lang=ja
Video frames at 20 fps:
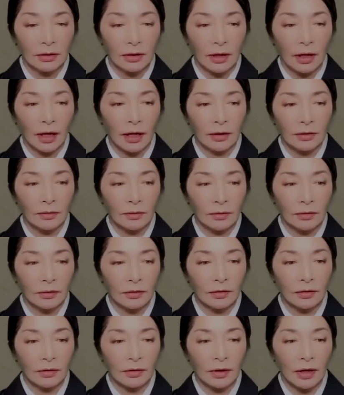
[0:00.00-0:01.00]
あ
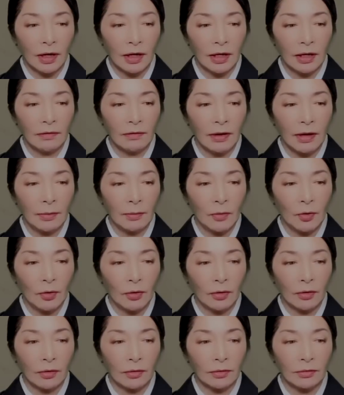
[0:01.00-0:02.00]
のあれは
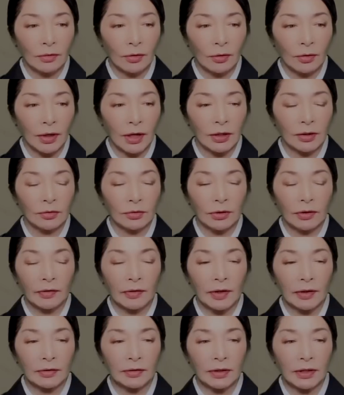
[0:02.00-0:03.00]
もう北海道では
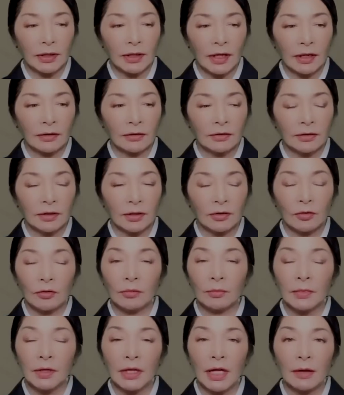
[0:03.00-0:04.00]
なくて逆にこ
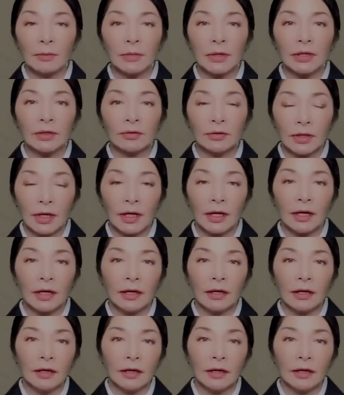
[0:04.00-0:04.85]
う南のね